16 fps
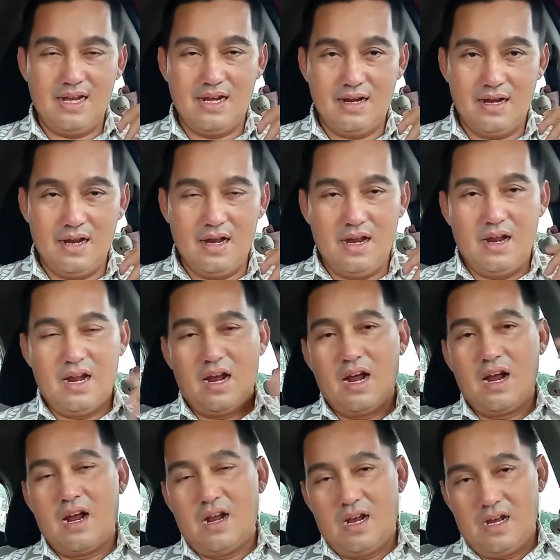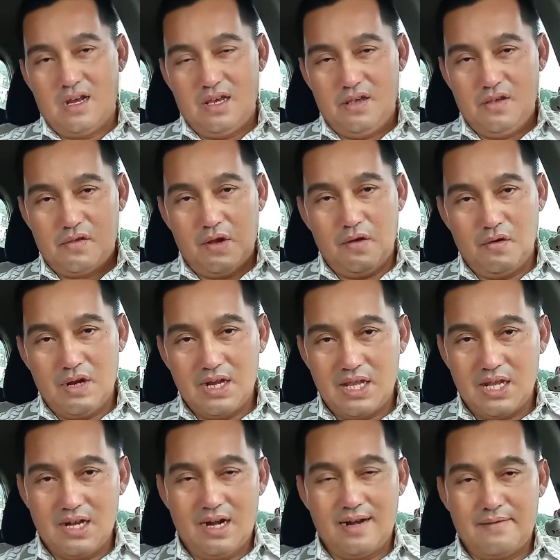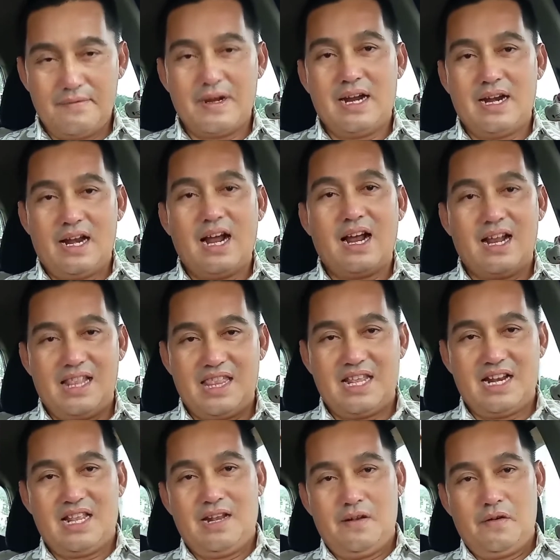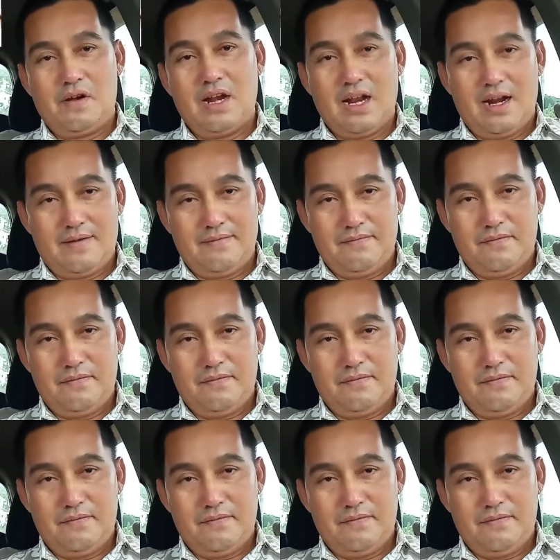ya. Insya Allah tidak lama Anda akan tertidur dengan